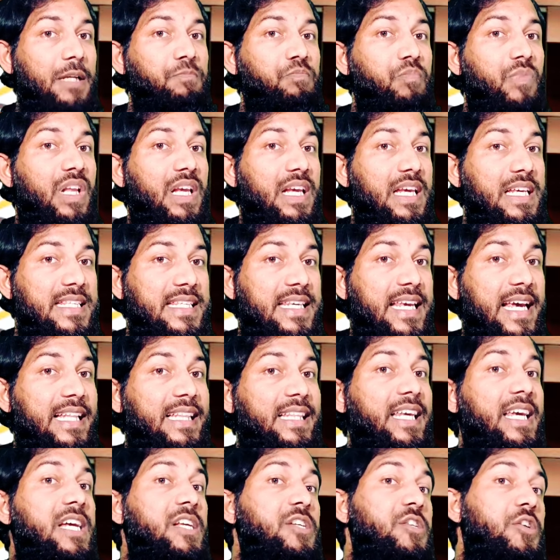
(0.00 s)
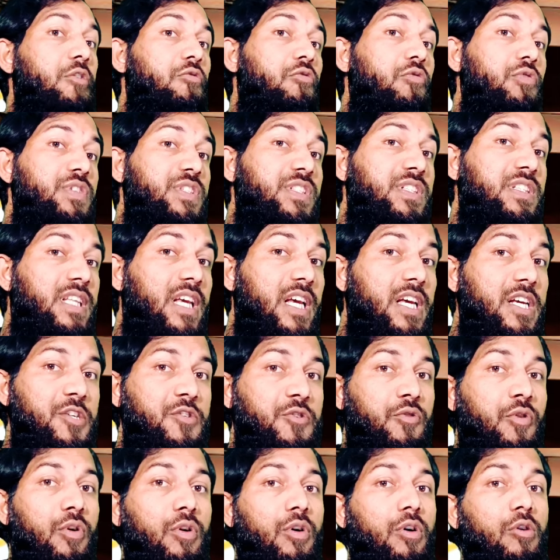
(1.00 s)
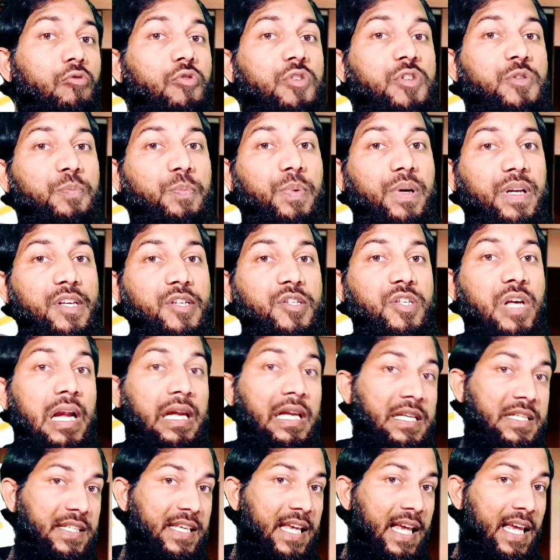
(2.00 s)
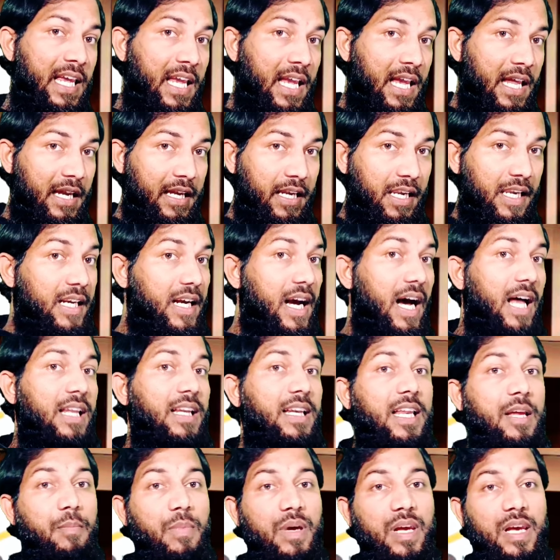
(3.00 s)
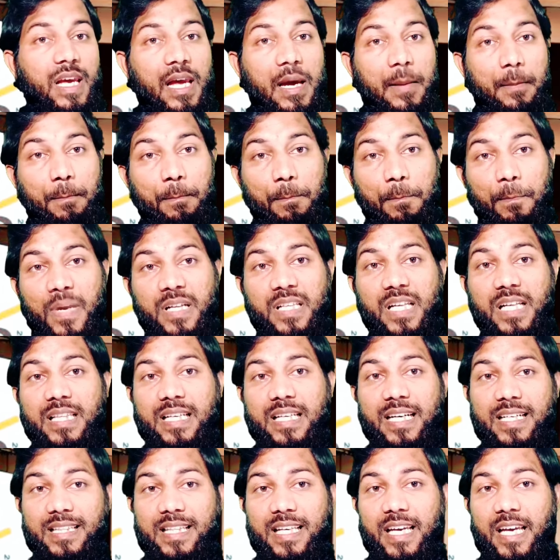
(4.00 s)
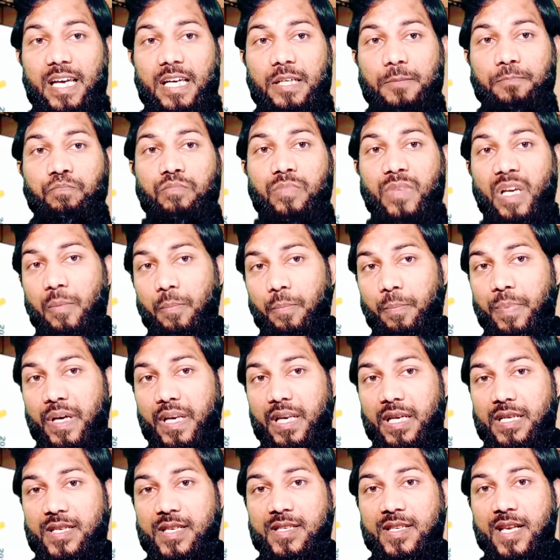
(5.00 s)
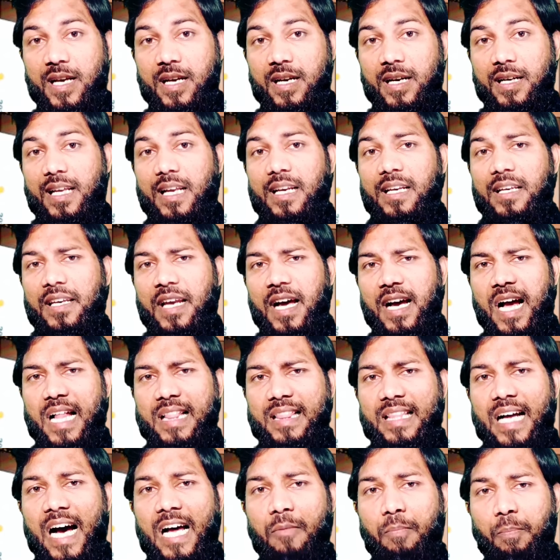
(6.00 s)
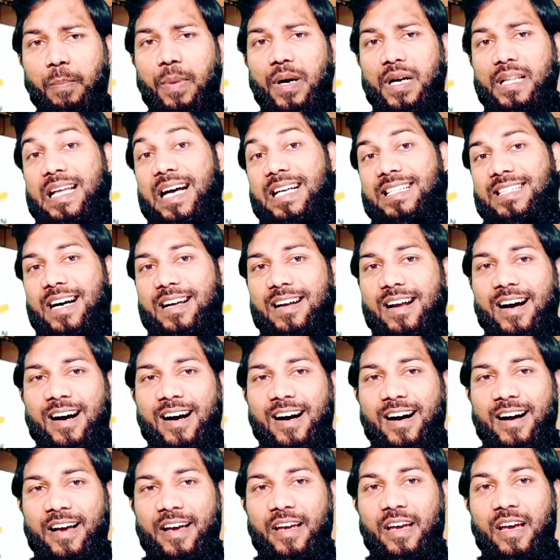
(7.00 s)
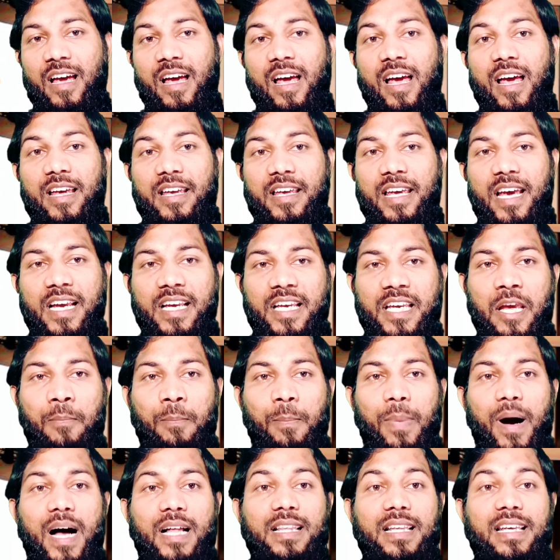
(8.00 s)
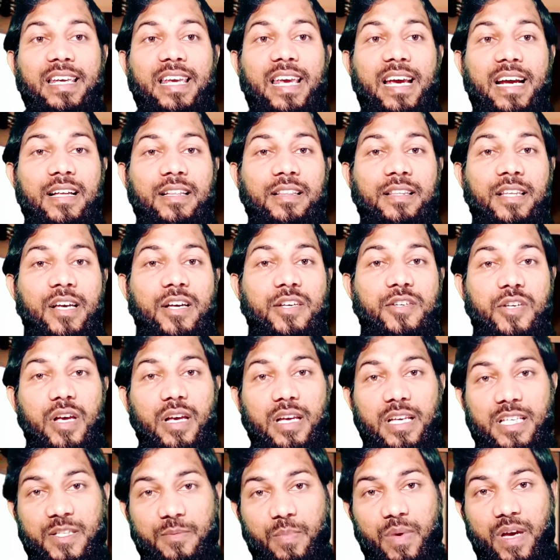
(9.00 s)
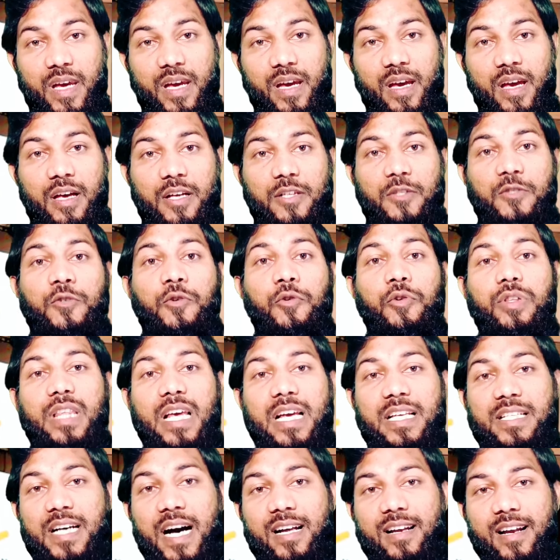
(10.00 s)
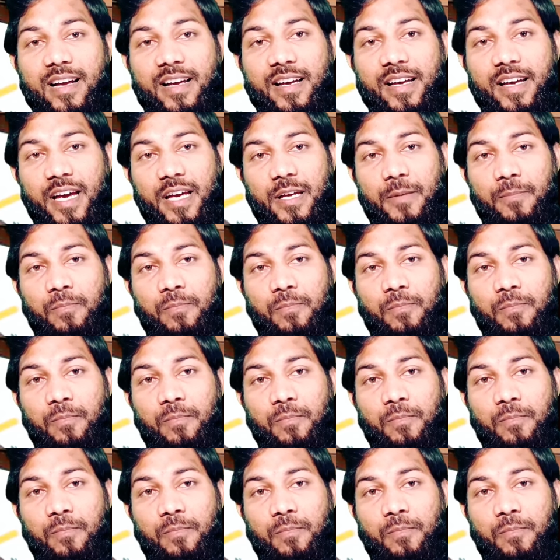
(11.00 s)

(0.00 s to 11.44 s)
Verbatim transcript: है इसके देश उस देश को उस परेशानी से निकालने में मदद करते हैं ब्रिक्स संगठन लगातार बढ़ता जा रहा है एक के बाद एक देश इसमें जुड़ते जा रहे